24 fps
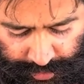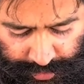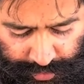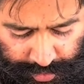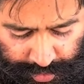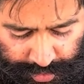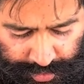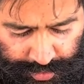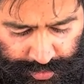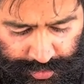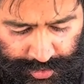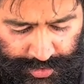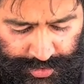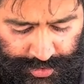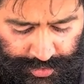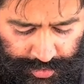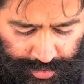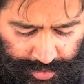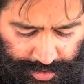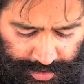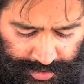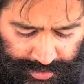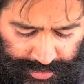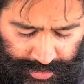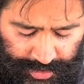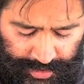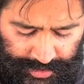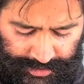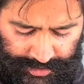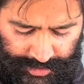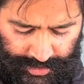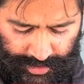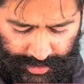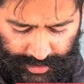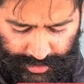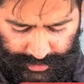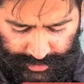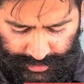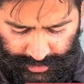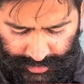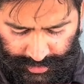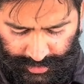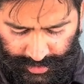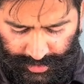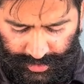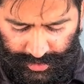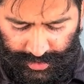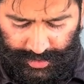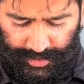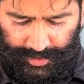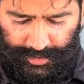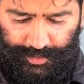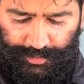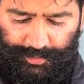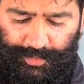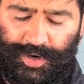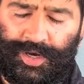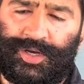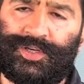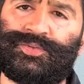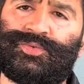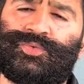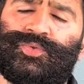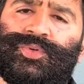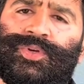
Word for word: दोस्तों शौक के साथ साथ नमाज